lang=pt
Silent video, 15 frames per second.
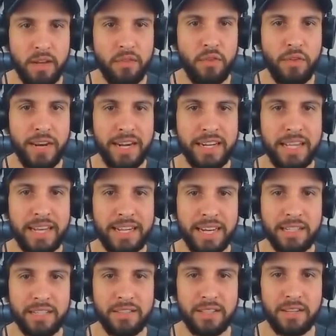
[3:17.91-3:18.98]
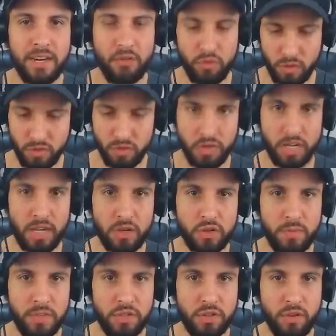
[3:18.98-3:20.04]
Vamos lá naquele cara que se encarnou. Nossa, cheguei a
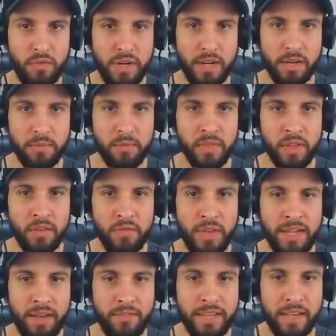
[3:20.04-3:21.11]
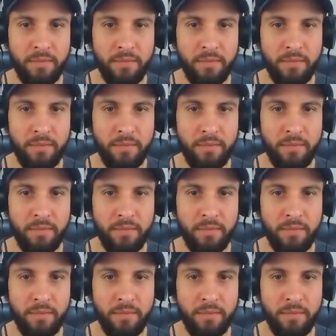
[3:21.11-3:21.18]
cuspid, Então, verdade. Vem cá, vem cá.